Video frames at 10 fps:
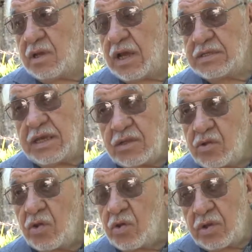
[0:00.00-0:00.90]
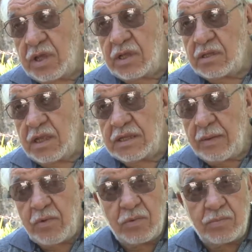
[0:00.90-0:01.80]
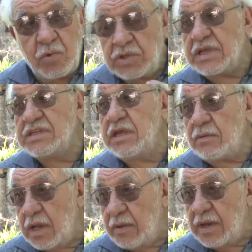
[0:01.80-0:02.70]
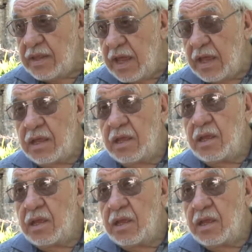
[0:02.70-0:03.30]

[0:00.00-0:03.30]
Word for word: Así que todo, eh, estamos muy sensibles, la verdad,